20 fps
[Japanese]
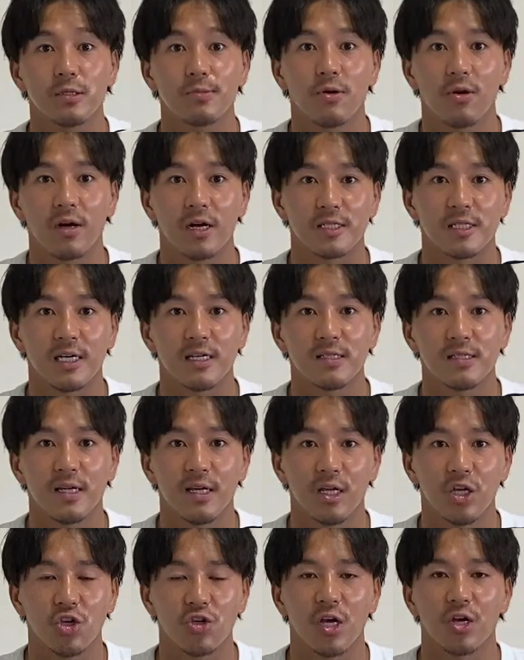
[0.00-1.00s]
ズボンがさん
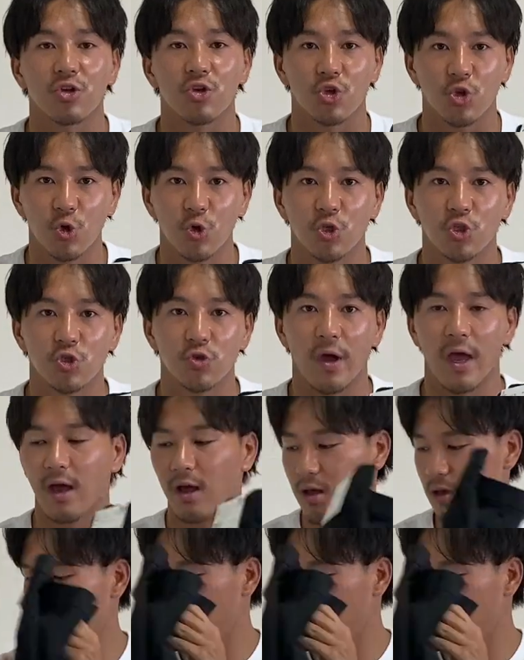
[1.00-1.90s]
ぜんきゅうひゃくきゅうじゅうえん、